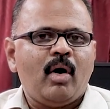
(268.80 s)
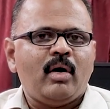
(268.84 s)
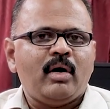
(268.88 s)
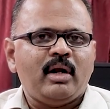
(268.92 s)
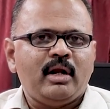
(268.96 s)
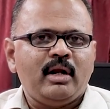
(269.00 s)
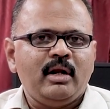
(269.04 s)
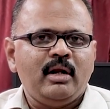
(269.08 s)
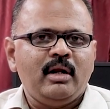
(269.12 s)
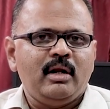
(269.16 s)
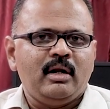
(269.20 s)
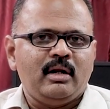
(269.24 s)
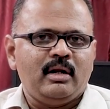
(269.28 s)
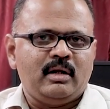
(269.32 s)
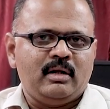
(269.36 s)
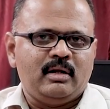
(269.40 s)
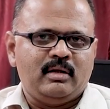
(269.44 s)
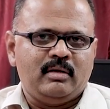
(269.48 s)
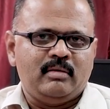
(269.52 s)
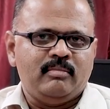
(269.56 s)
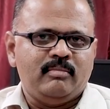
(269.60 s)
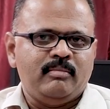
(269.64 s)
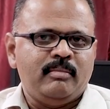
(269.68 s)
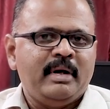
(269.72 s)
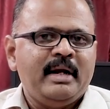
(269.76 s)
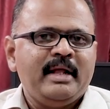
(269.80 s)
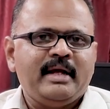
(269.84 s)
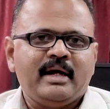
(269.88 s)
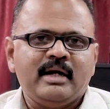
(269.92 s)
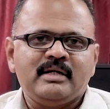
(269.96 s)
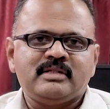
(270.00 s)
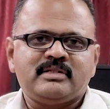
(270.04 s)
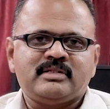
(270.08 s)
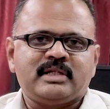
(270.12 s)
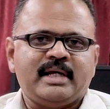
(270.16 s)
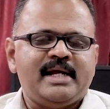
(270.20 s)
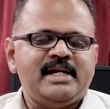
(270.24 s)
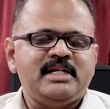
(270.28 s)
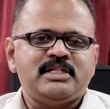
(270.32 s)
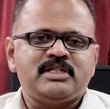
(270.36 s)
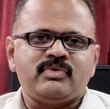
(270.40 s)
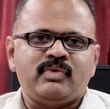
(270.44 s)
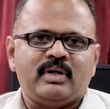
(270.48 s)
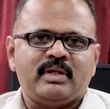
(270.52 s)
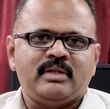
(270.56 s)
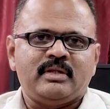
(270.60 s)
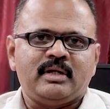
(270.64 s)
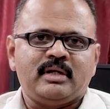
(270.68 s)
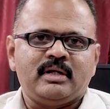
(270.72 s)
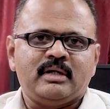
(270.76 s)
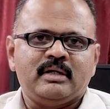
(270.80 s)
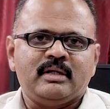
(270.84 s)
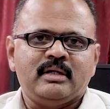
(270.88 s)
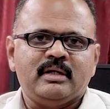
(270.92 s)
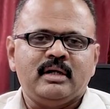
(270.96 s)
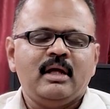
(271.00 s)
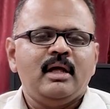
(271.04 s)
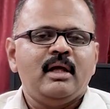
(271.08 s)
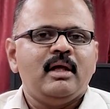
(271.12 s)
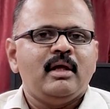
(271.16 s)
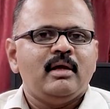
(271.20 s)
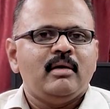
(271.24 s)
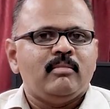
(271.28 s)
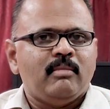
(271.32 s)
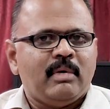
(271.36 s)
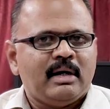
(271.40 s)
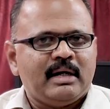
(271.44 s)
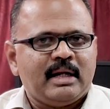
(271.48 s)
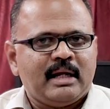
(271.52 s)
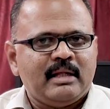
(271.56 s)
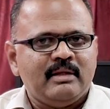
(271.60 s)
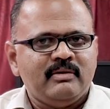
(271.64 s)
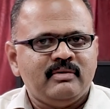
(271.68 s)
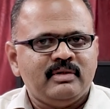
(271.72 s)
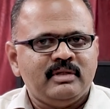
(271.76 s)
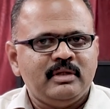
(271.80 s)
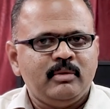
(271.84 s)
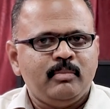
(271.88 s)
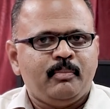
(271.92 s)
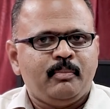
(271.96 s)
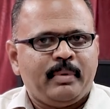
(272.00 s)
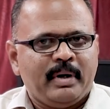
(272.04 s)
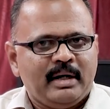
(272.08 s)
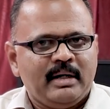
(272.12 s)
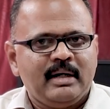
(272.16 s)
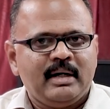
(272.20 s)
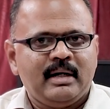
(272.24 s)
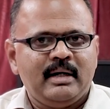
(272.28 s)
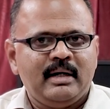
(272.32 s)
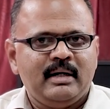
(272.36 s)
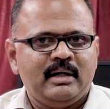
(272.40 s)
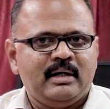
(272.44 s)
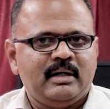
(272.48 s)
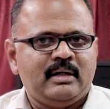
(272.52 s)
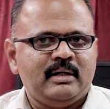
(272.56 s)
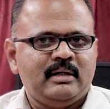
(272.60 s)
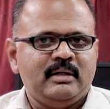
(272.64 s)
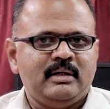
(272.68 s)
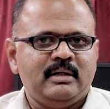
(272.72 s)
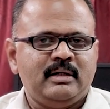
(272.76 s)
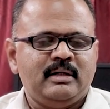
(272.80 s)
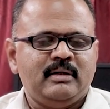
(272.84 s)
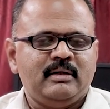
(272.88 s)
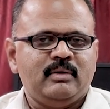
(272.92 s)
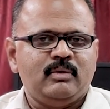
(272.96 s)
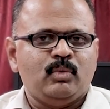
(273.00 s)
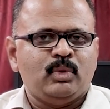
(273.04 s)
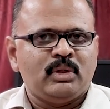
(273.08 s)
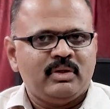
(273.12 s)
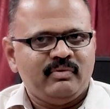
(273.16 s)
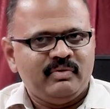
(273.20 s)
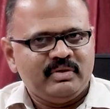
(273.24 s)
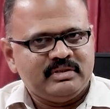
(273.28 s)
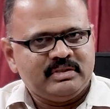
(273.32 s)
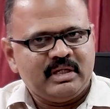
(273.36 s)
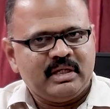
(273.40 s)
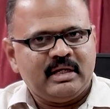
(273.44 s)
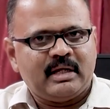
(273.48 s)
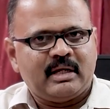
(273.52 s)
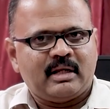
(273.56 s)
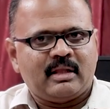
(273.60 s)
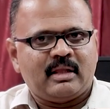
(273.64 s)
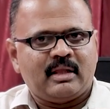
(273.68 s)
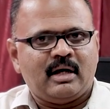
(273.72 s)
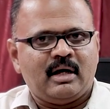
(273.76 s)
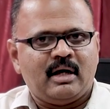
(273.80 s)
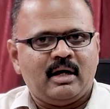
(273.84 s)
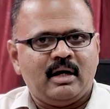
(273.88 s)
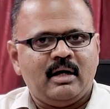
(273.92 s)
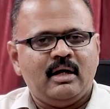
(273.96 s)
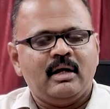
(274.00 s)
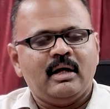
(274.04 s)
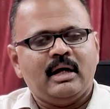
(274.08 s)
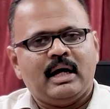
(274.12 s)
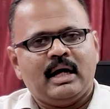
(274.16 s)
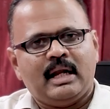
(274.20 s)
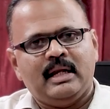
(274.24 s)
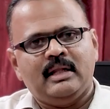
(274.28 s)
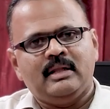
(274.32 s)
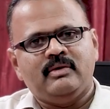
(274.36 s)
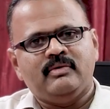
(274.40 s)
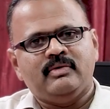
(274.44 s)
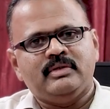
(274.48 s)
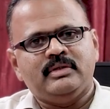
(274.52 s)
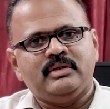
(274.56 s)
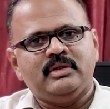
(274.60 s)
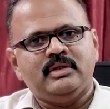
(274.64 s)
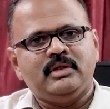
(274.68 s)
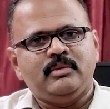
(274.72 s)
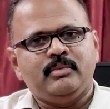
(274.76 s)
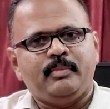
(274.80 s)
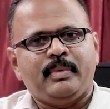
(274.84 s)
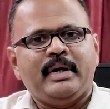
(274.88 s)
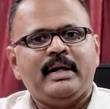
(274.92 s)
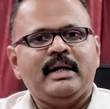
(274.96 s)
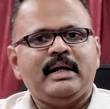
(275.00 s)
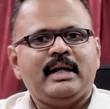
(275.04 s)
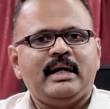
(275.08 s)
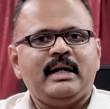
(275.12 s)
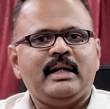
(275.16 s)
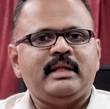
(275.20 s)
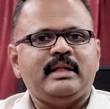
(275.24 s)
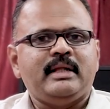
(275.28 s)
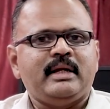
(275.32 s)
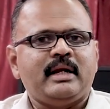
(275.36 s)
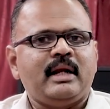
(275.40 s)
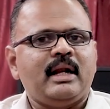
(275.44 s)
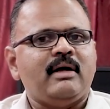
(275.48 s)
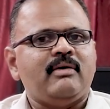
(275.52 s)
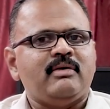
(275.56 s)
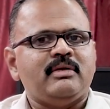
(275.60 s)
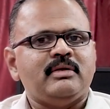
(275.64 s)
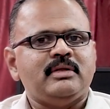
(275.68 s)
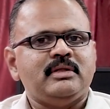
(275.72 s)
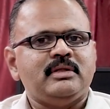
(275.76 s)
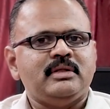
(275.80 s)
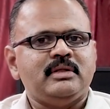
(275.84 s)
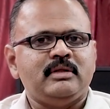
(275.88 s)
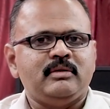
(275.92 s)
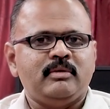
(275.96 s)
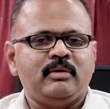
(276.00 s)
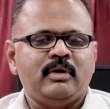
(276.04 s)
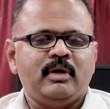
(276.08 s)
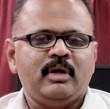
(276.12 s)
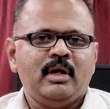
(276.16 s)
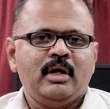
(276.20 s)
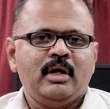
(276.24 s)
மாடர்ன் மெடிக்கல் சயின்ஸ் வளர்ந்துருக்கு பட் அது வந்து பெண்களுக்கு உதவி செய்கிறதா அல்லது வந்து பெண்கள் இது எல்லாம் வந்து